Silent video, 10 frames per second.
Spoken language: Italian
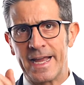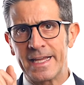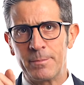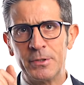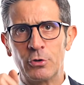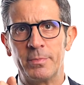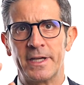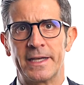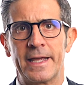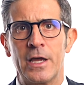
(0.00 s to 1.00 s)
hai capito
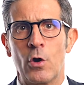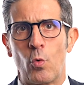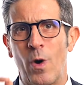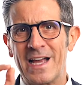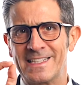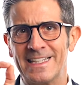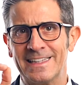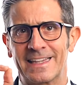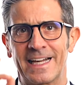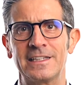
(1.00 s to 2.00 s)
bene, quasi
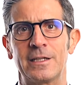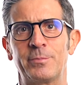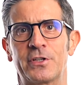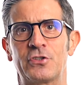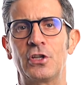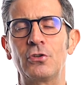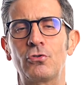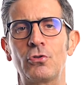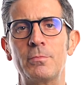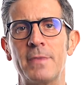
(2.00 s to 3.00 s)
il
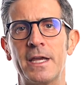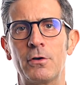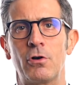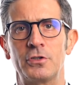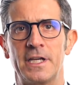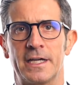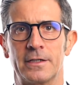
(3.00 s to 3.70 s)
30% in meno ogni